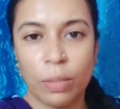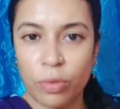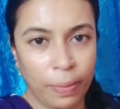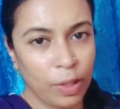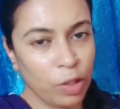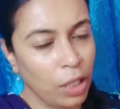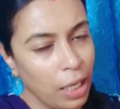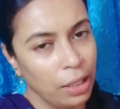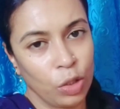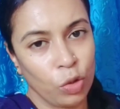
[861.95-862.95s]
বুঝতেই পারছি
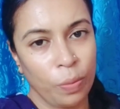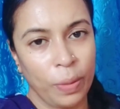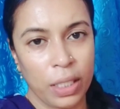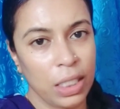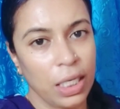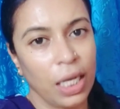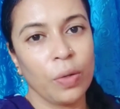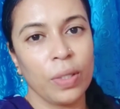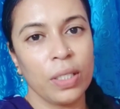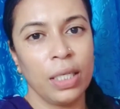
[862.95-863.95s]
সারাদিন যেটুকু পেরেছি শেয়ার
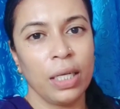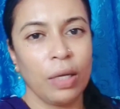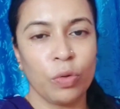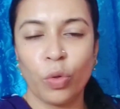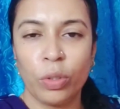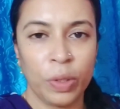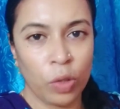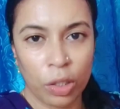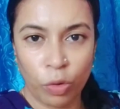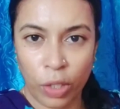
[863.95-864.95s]
করেছি কিন্তু ওই
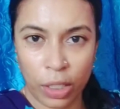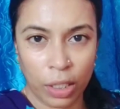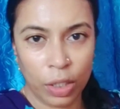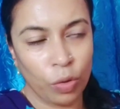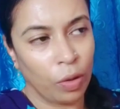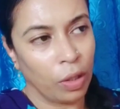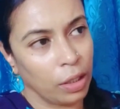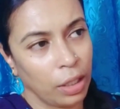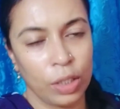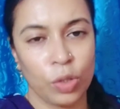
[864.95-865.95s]
ভিডিওটাতে অনেকটা কিছু
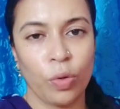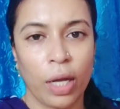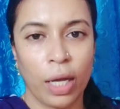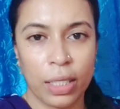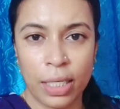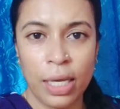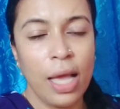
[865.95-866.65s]
অনেকটাই কিছু করা আছে